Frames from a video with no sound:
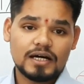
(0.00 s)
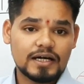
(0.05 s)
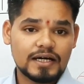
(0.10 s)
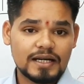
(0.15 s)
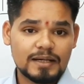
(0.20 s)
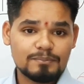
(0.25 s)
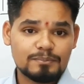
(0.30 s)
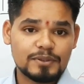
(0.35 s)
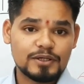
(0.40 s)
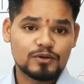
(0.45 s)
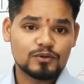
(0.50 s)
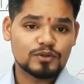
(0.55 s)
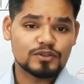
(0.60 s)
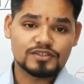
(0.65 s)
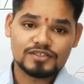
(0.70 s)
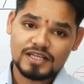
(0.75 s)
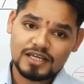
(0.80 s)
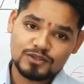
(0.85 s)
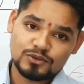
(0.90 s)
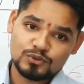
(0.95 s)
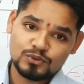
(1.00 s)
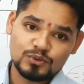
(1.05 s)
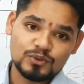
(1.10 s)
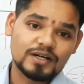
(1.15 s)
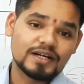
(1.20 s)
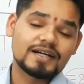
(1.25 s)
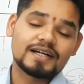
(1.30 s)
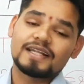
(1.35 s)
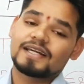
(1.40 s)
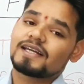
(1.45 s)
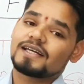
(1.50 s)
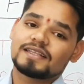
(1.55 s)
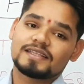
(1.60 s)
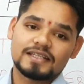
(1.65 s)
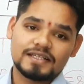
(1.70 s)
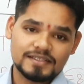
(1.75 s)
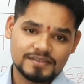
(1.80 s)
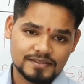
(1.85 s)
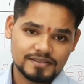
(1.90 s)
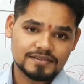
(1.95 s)
अगर आप पढ़ोगे तो शायद दो घंटे के
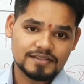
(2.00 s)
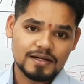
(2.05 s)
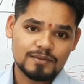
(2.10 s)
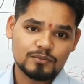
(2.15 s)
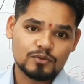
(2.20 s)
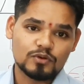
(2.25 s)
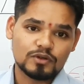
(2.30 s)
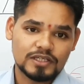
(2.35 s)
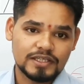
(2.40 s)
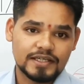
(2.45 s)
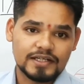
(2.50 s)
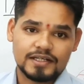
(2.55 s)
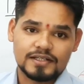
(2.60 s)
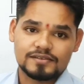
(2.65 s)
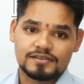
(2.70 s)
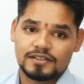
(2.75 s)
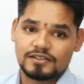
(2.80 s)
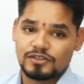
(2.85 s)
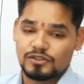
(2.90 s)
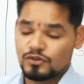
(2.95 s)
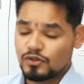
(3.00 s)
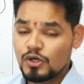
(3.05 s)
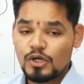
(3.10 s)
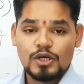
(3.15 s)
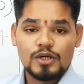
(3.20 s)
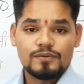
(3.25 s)
अंदर इस एग्जाम को क्लियर कर सकते हो